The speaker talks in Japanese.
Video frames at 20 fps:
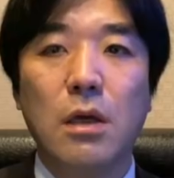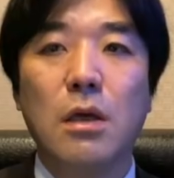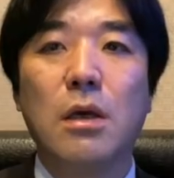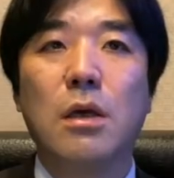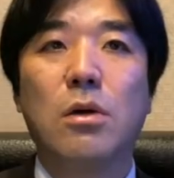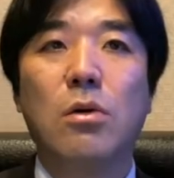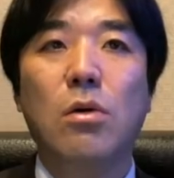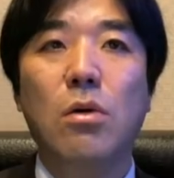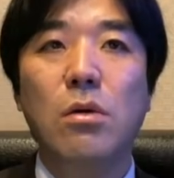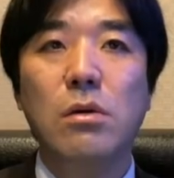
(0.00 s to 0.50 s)

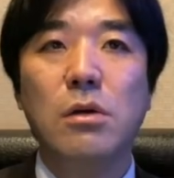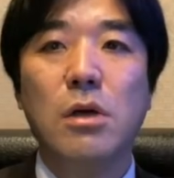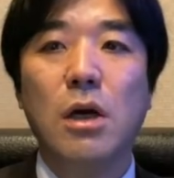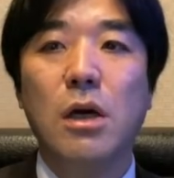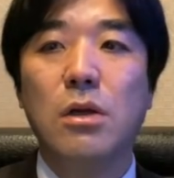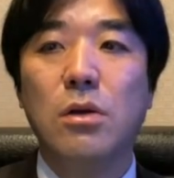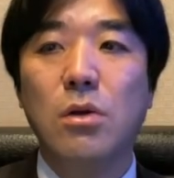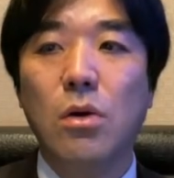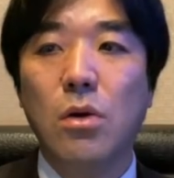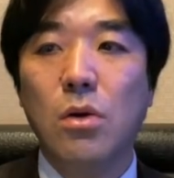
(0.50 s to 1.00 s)
今
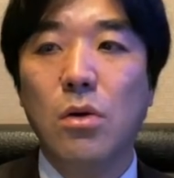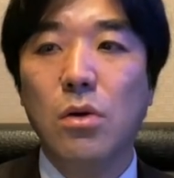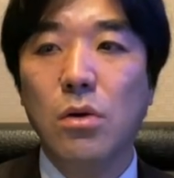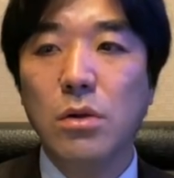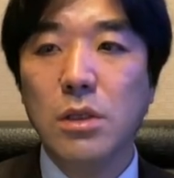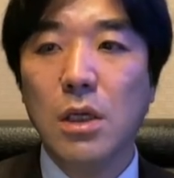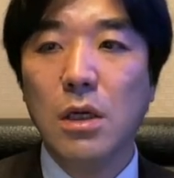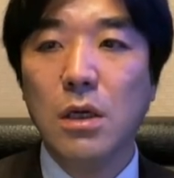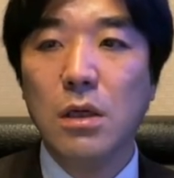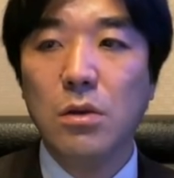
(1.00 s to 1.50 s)
回の
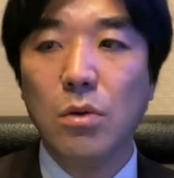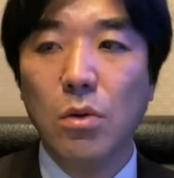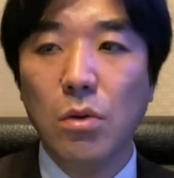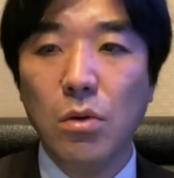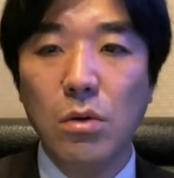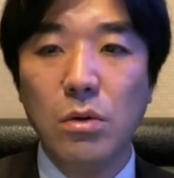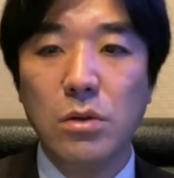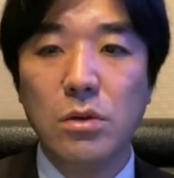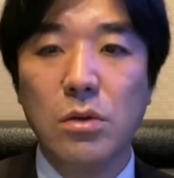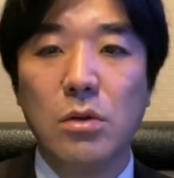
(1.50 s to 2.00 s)
大阪都
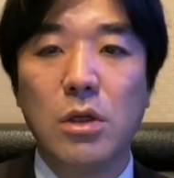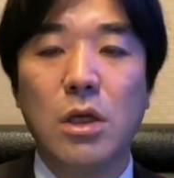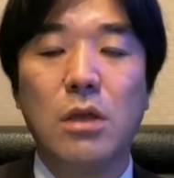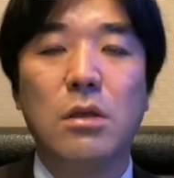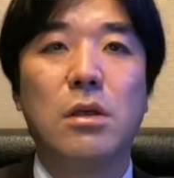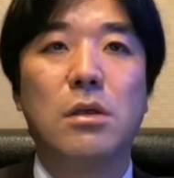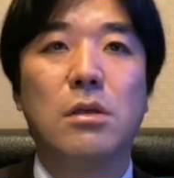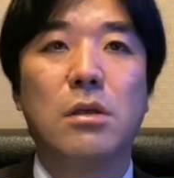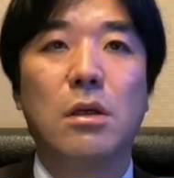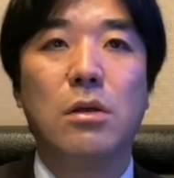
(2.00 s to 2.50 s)
構想な
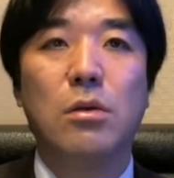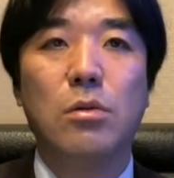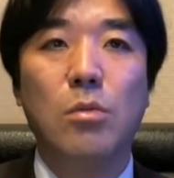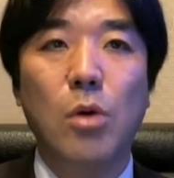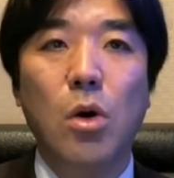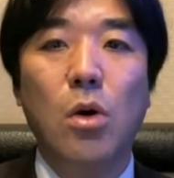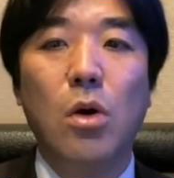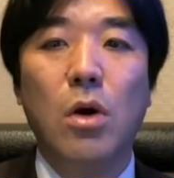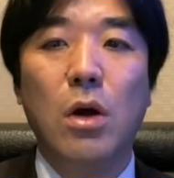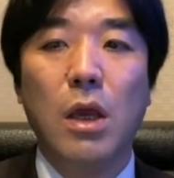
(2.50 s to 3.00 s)
んですけれど
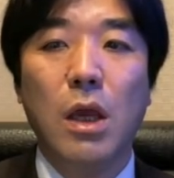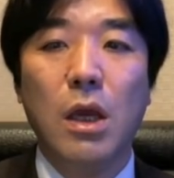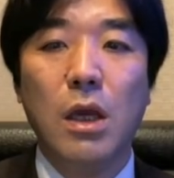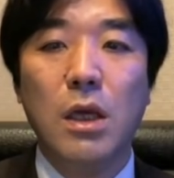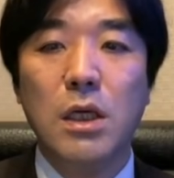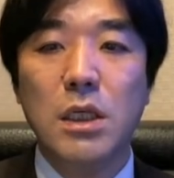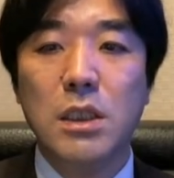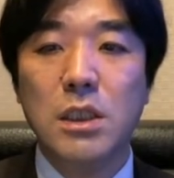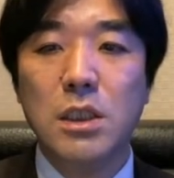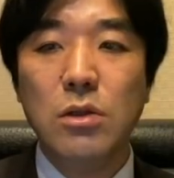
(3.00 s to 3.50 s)
も、
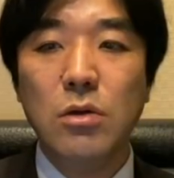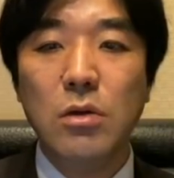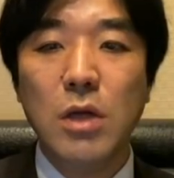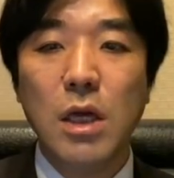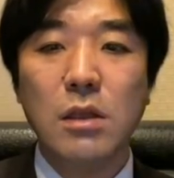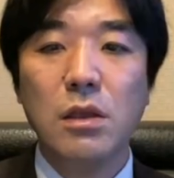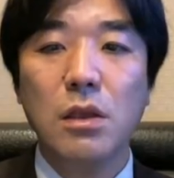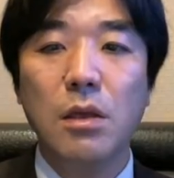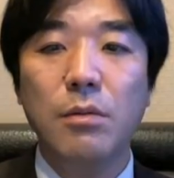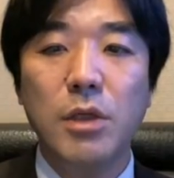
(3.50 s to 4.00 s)
一度
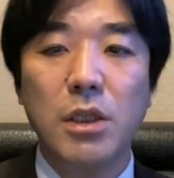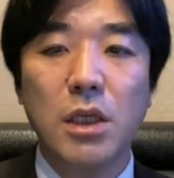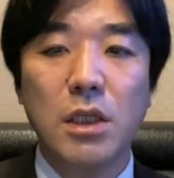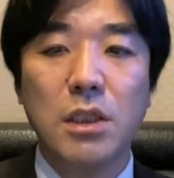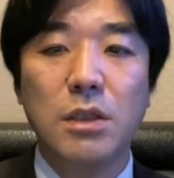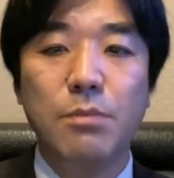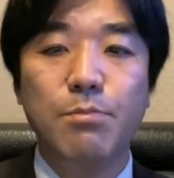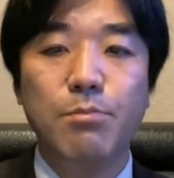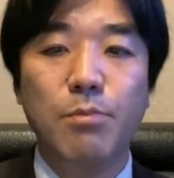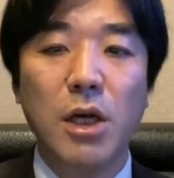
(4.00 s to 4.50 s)
やってみて
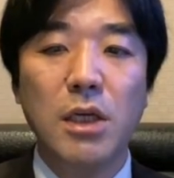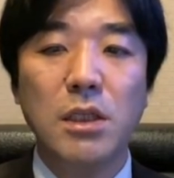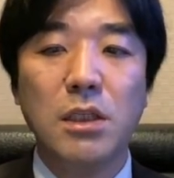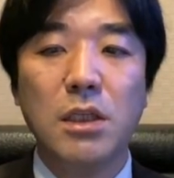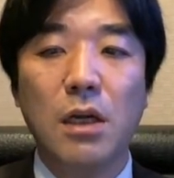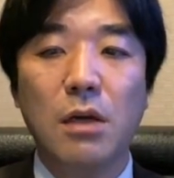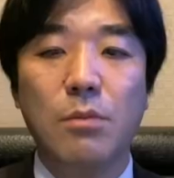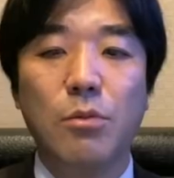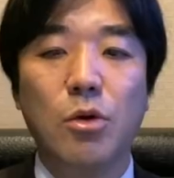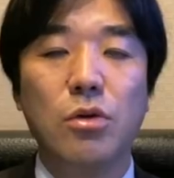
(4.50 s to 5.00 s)
失敗し
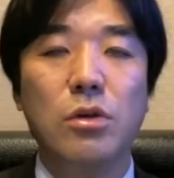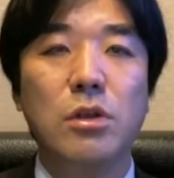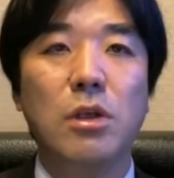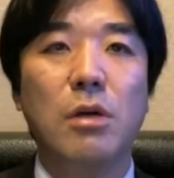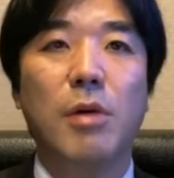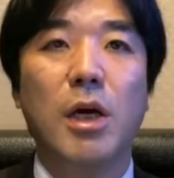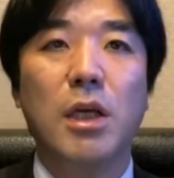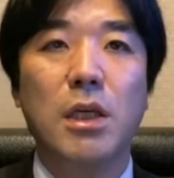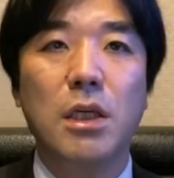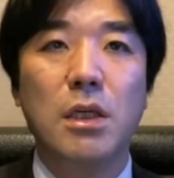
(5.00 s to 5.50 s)
たら戻
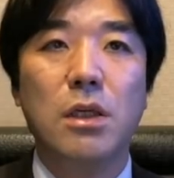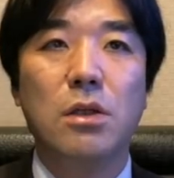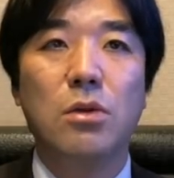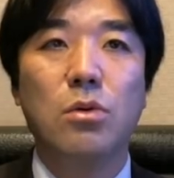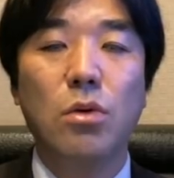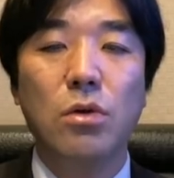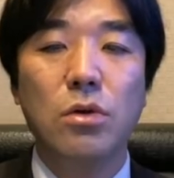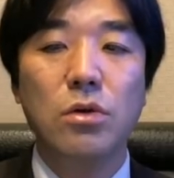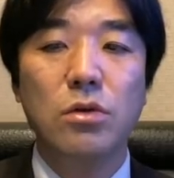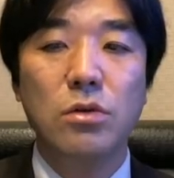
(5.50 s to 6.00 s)
せばいい
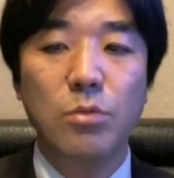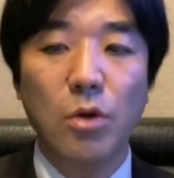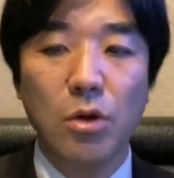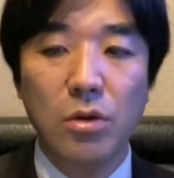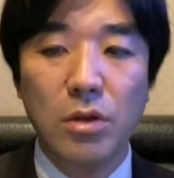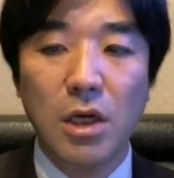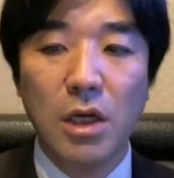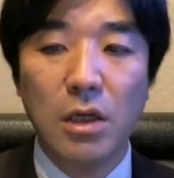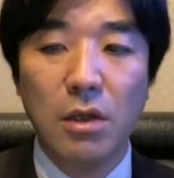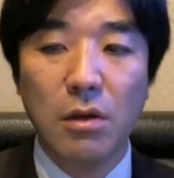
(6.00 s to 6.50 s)
という
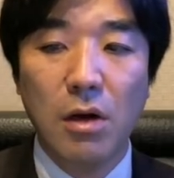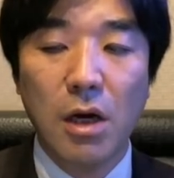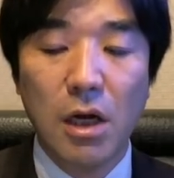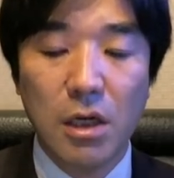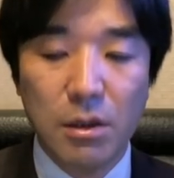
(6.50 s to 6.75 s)
問題ではあり